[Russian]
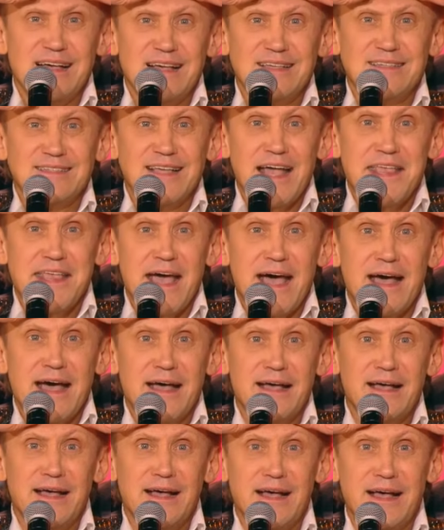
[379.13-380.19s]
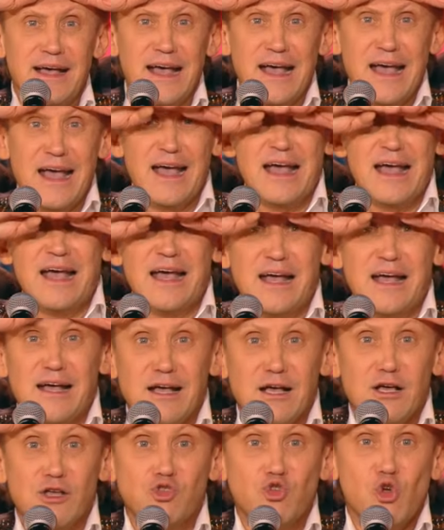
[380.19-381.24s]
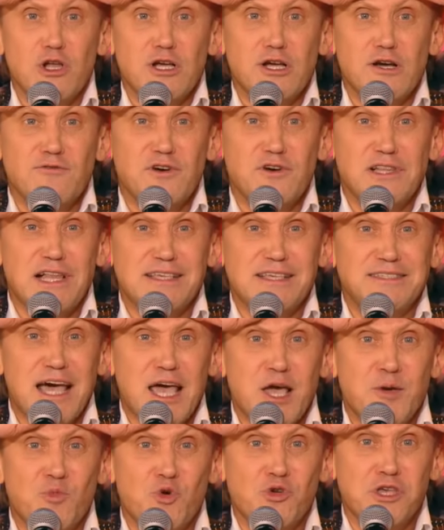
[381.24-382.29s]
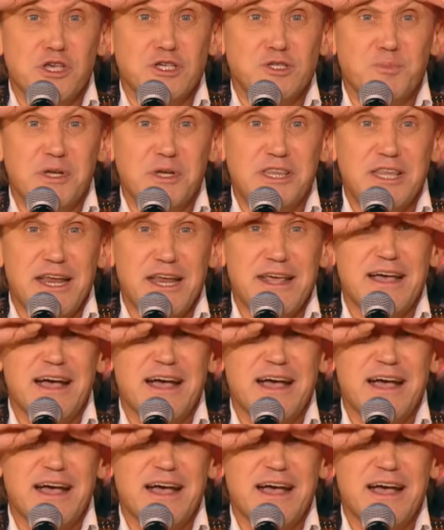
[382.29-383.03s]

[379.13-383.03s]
Саня, только в глаза ему не смотри.